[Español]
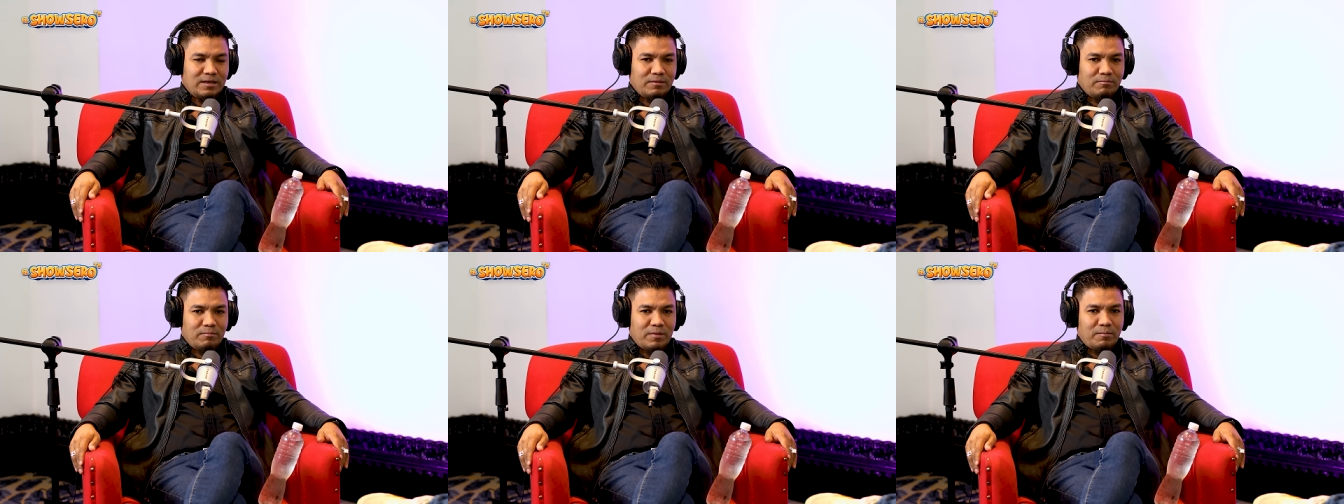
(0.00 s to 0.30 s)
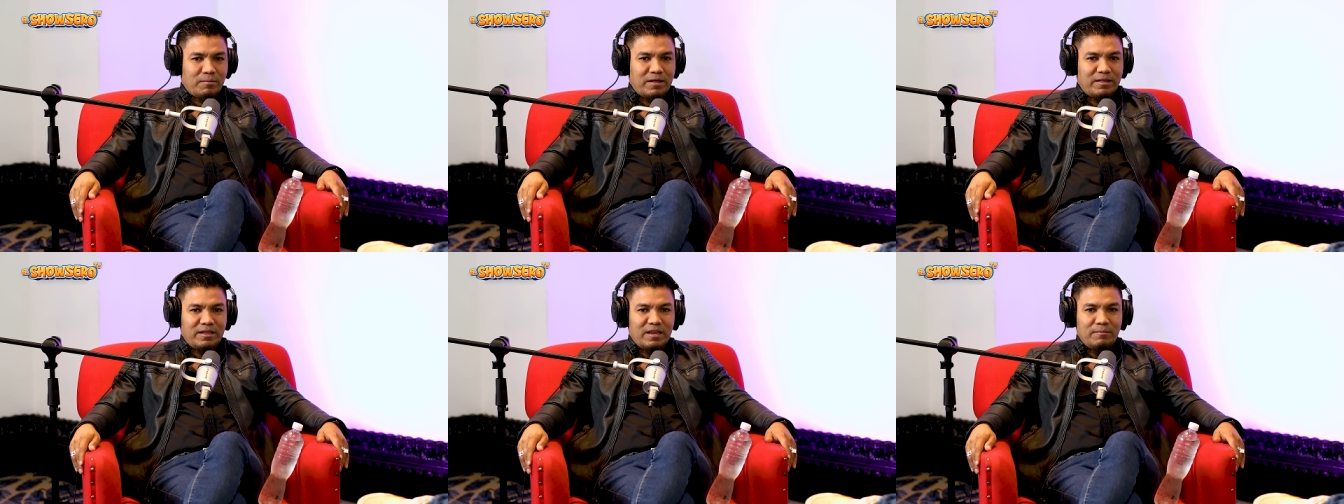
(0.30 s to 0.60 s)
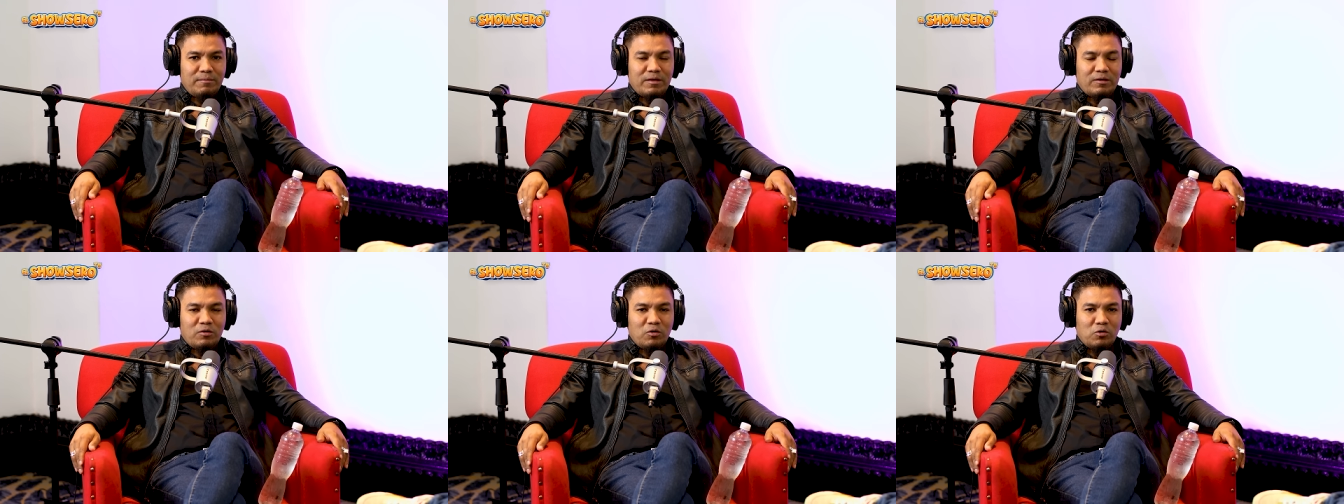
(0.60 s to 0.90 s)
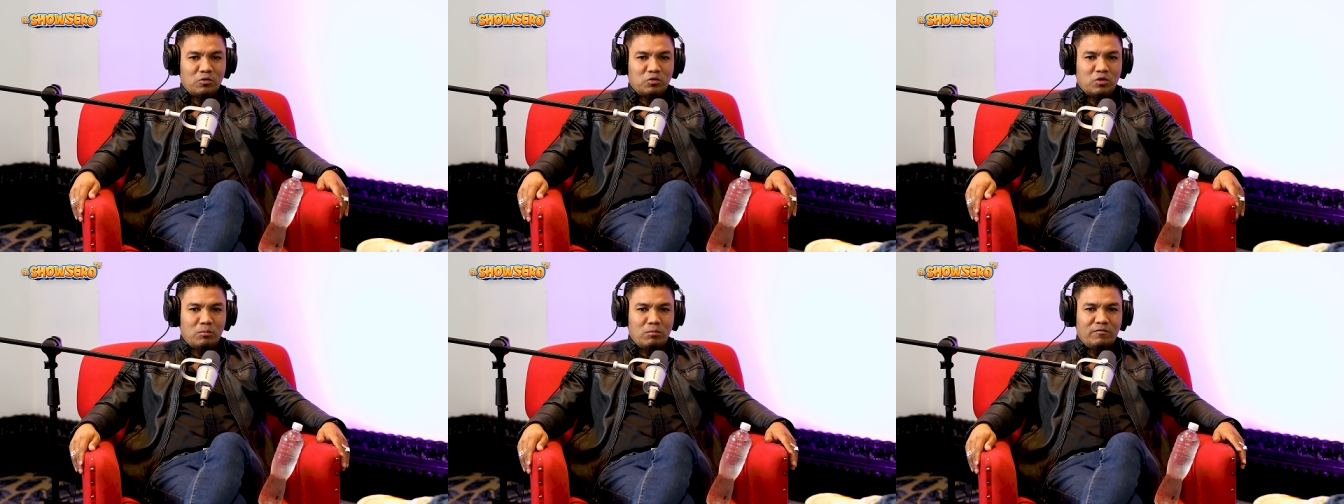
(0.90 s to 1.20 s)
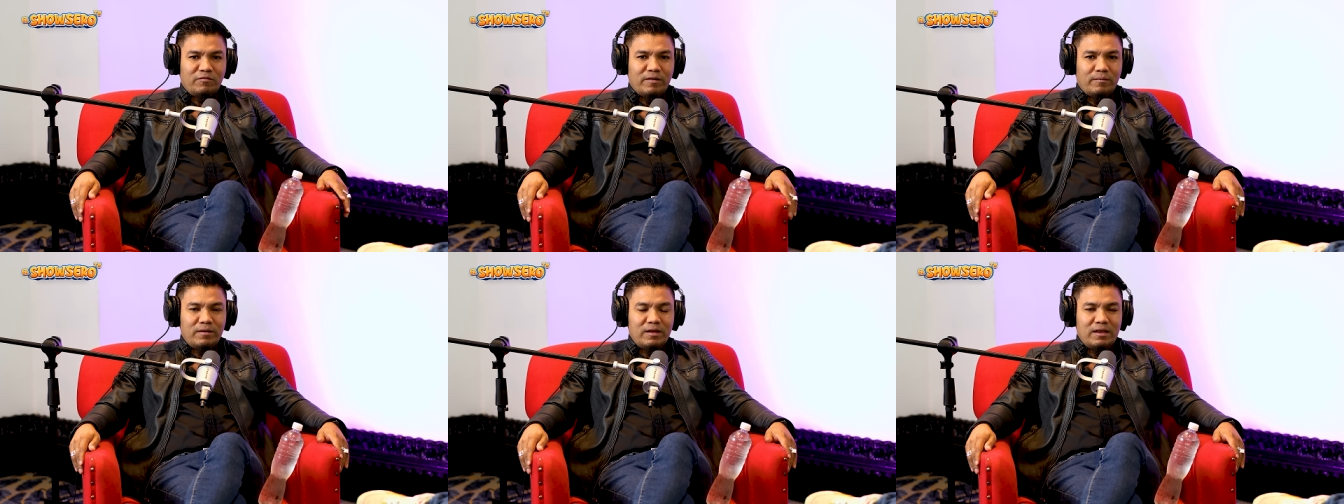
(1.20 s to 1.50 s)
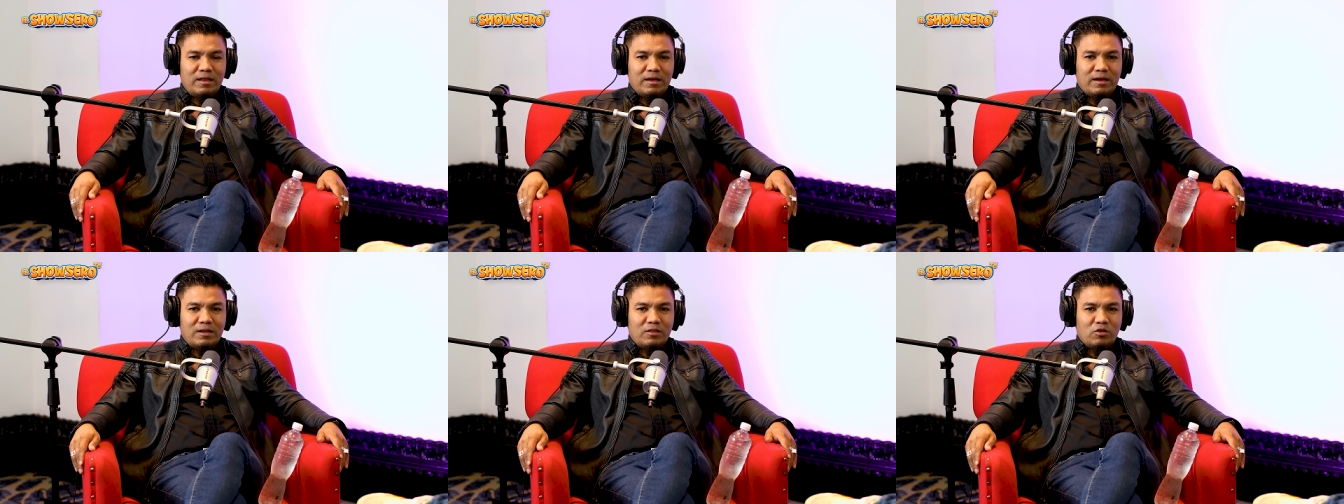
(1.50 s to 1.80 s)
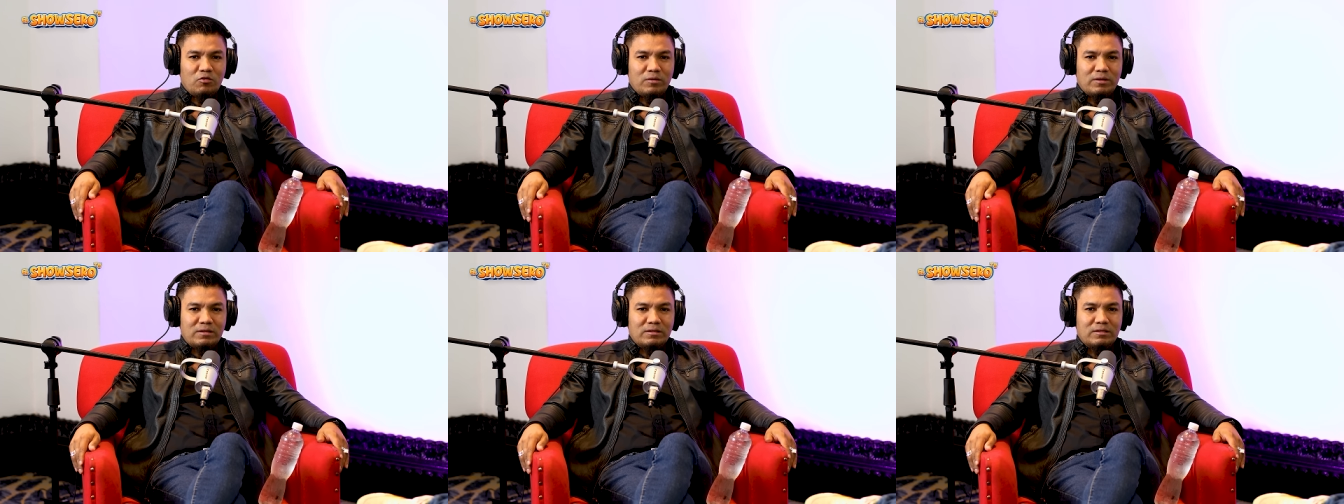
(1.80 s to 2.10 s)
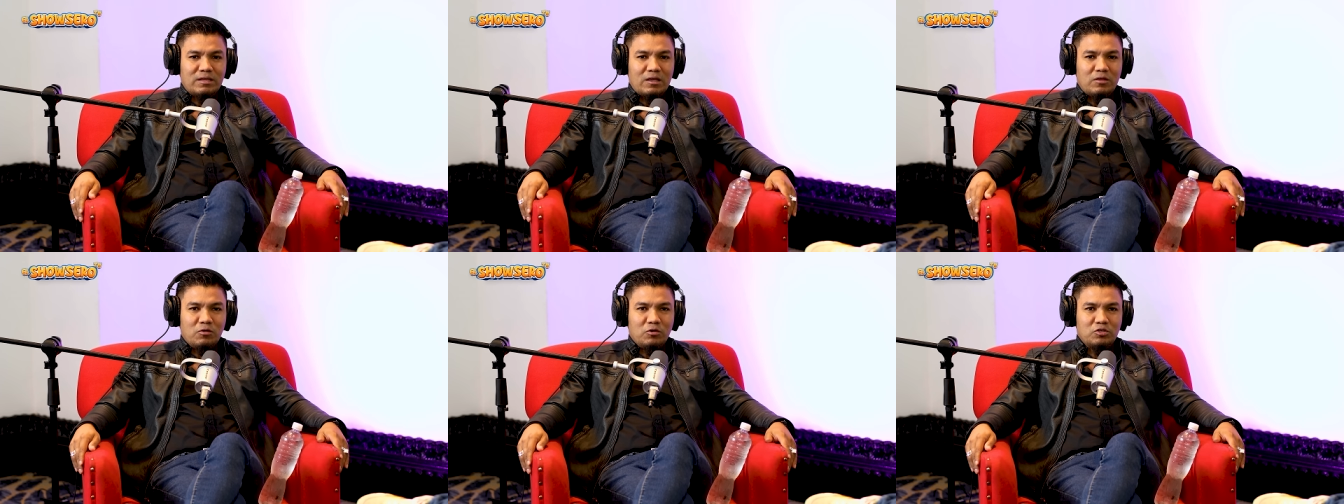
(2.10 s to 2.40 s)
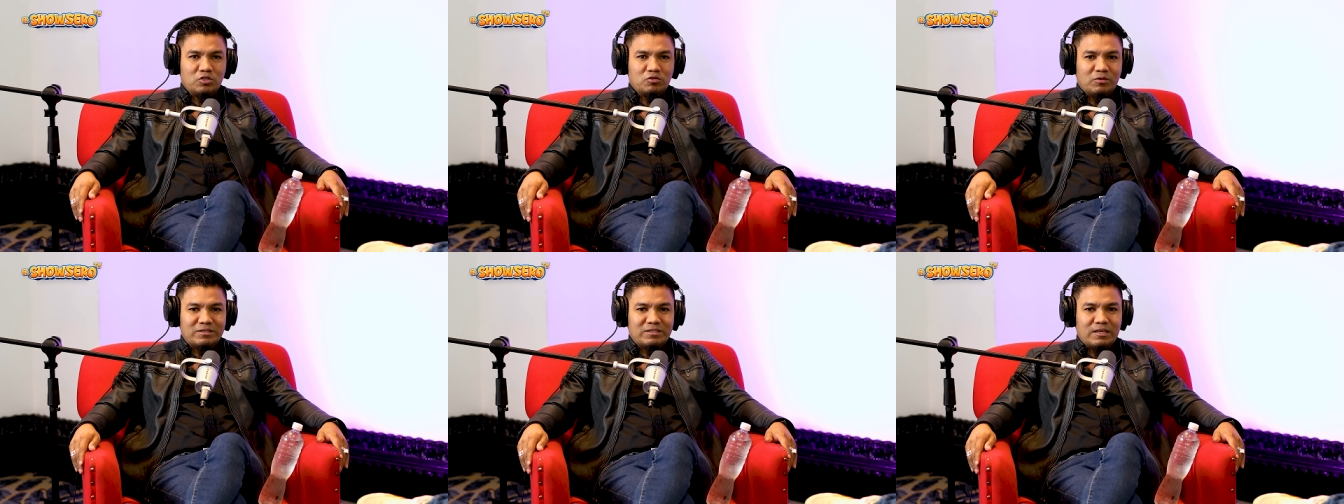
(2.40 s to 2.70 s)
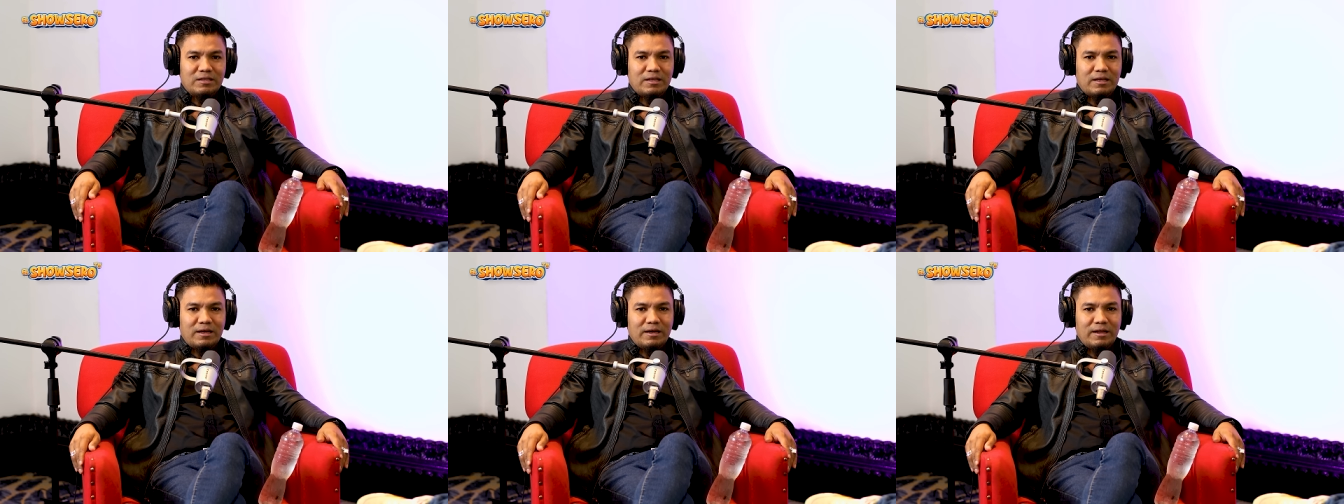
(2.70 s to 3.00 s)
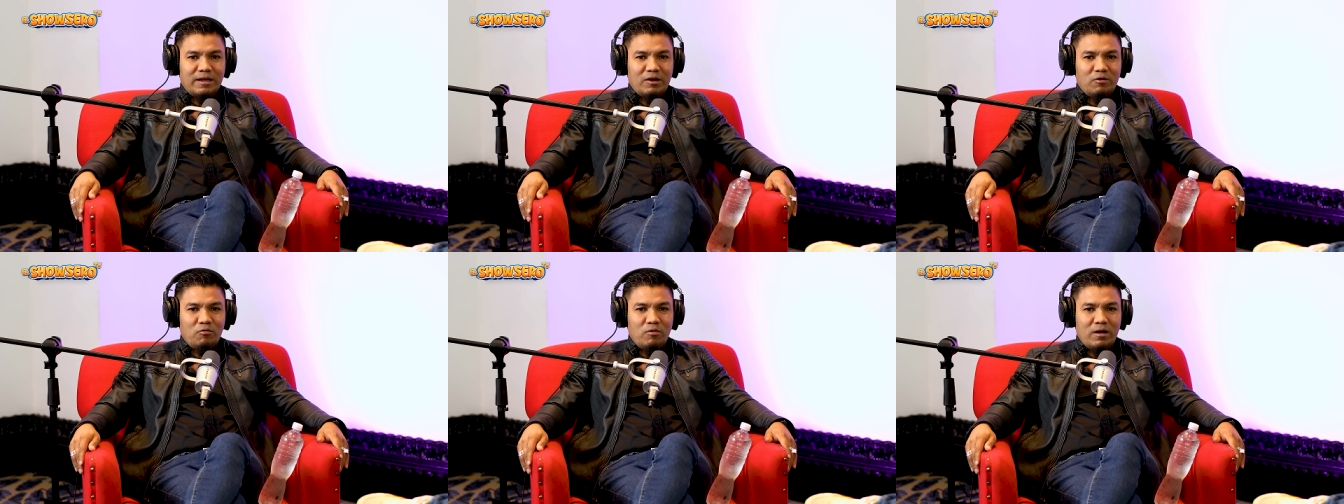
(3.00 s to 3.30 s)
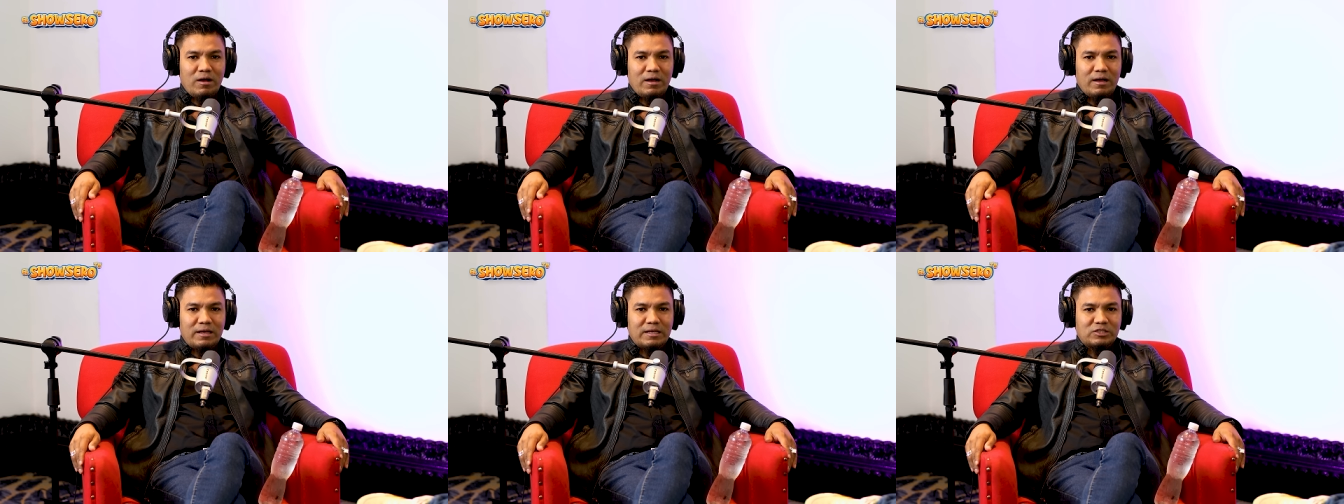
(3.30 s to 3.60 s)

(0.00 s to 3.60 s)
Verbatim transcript: Mi madre emigró con toda mi familia en el 98 hacia Nicaragua.